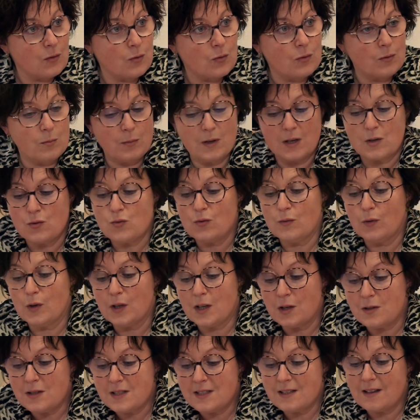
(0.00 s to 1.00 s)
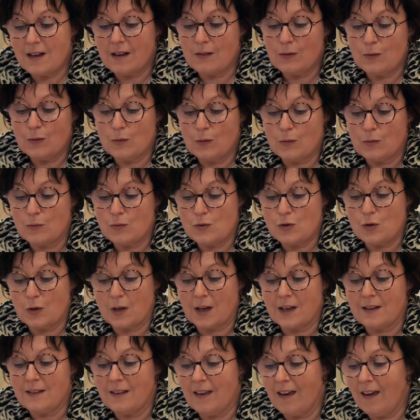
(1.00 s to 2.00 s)
Donc bien souvent, il y a une, une,
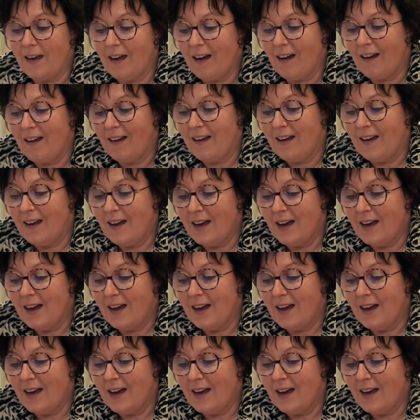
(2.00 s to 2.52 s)
secrétaire